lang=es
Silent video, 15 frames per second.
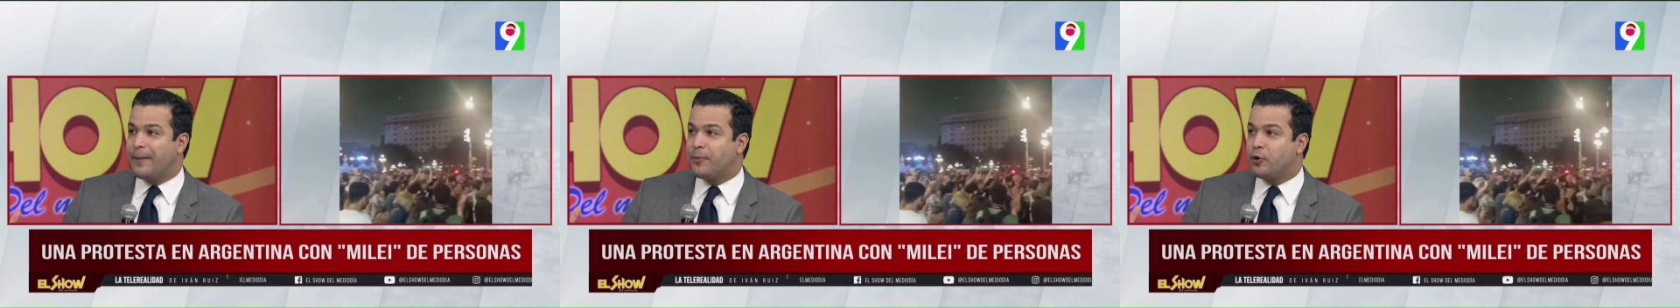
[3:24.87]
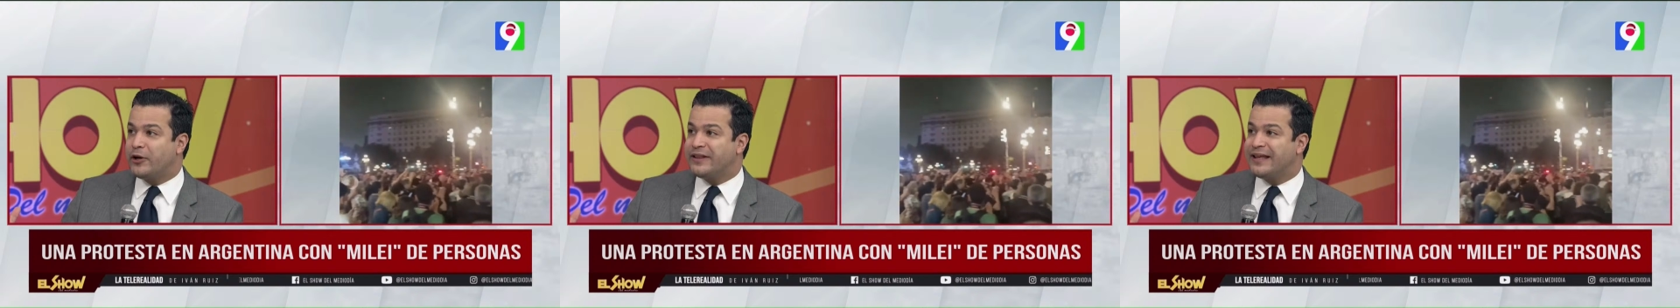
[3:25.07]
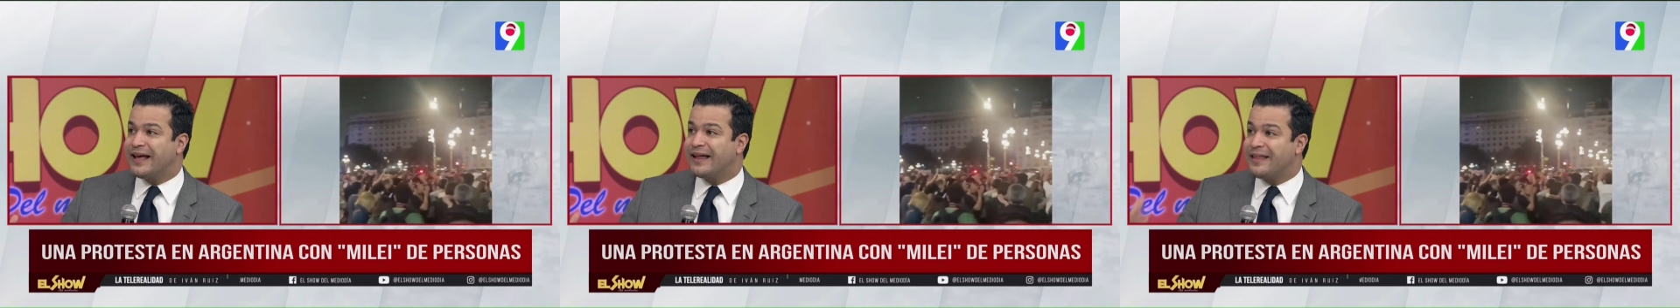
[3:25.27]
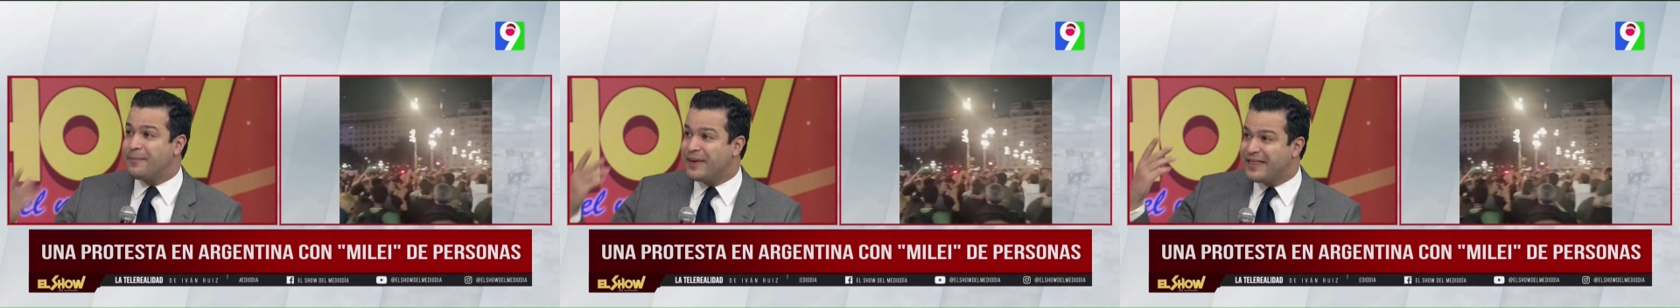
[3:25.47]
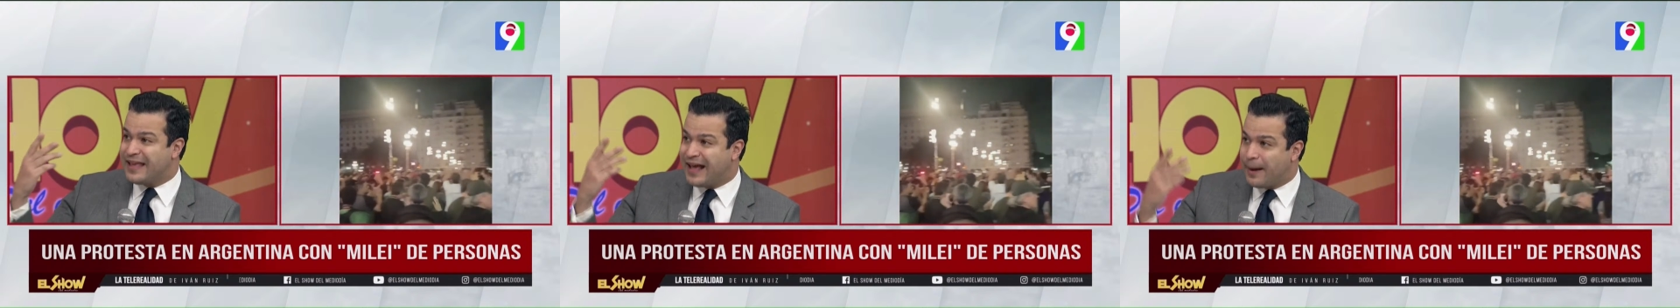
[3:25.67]
a la política
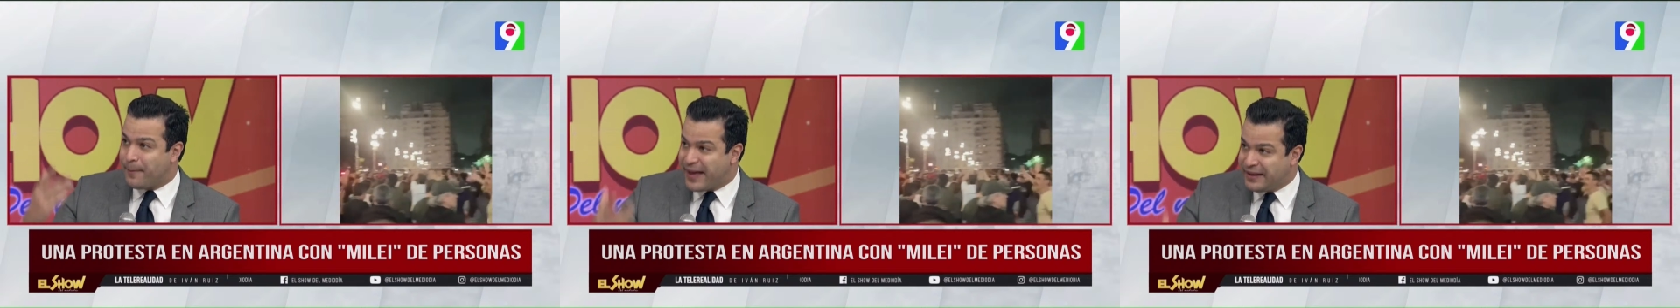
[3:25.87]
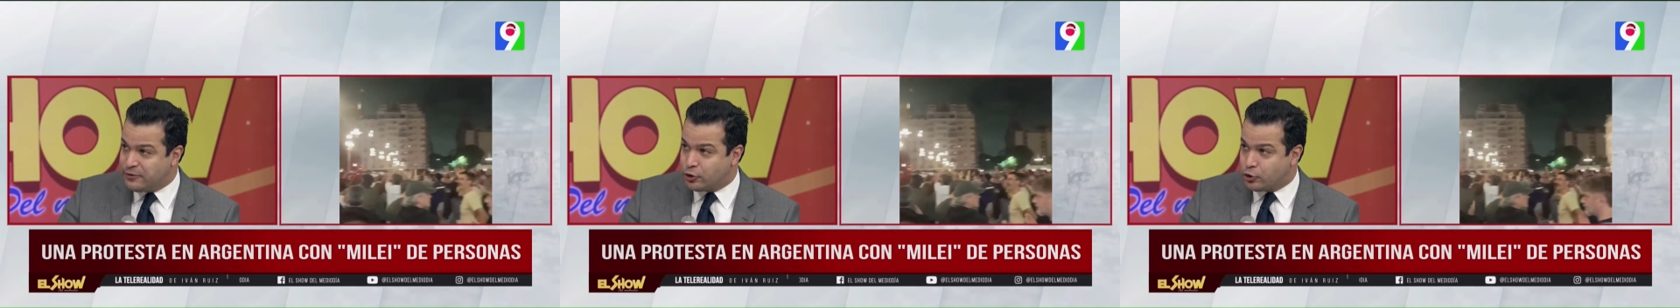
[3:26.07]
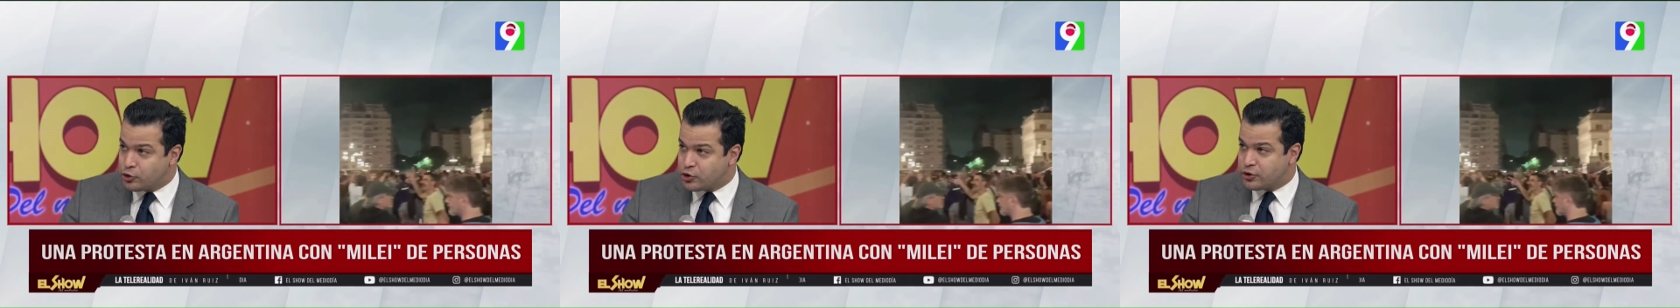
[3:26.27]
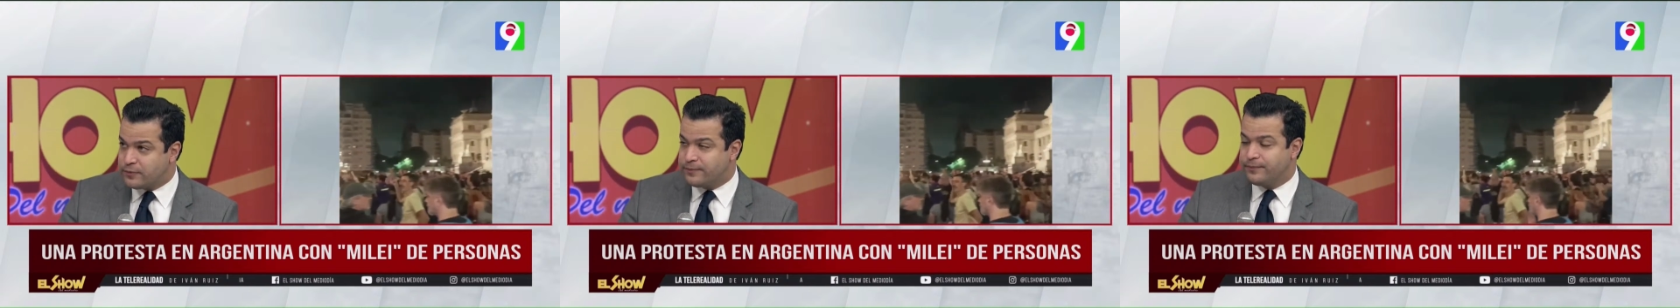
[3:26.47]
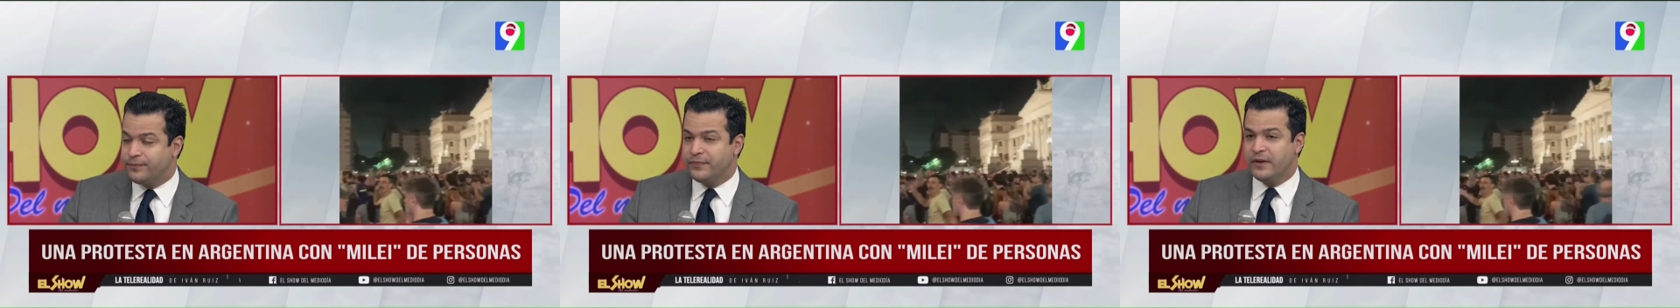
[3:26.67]
de medicamentos,